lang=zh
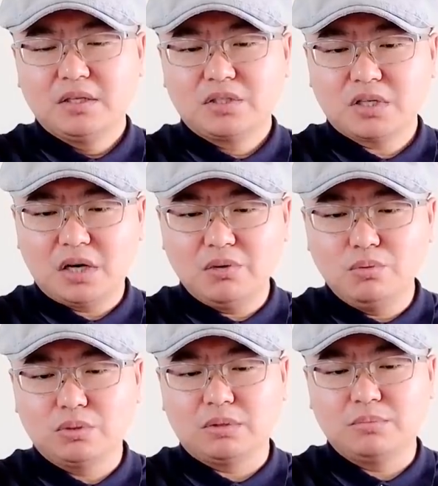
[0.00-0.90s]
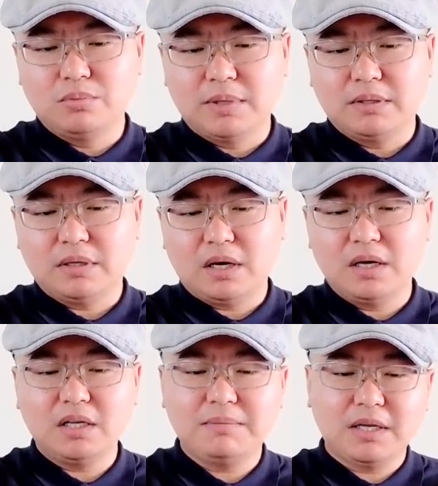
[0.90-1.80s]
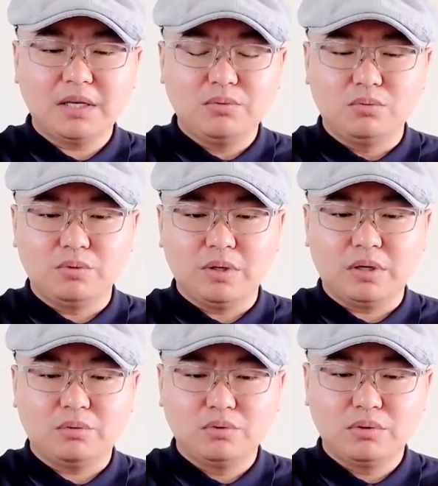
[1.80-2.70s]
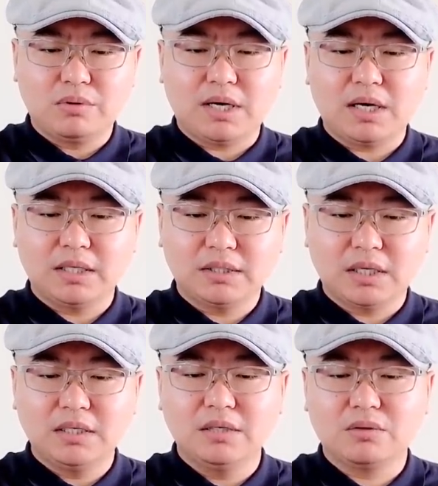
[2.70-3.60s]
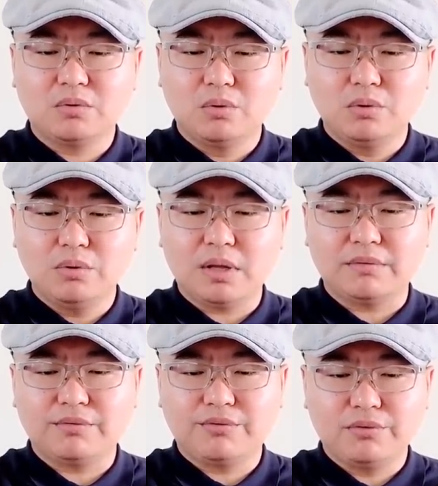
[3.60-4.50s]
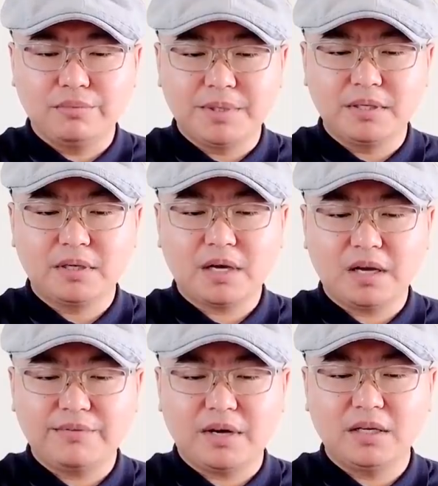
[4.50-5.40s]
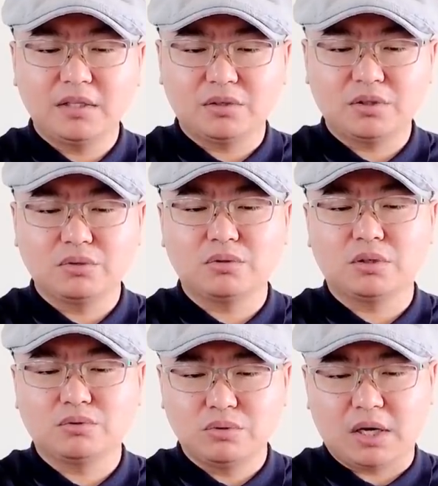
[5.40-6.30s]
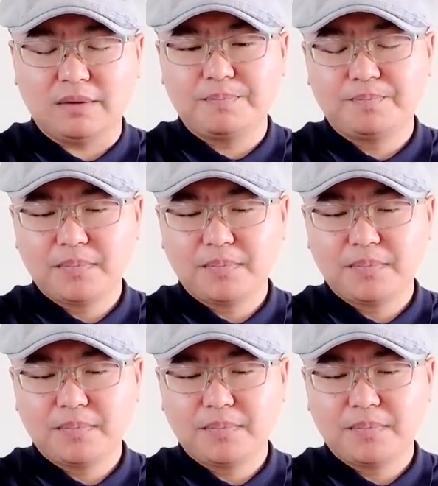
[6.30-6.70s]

商务等部门。二零一八年五月，胡春华还担任国务院扶贫开发领导小组的组长，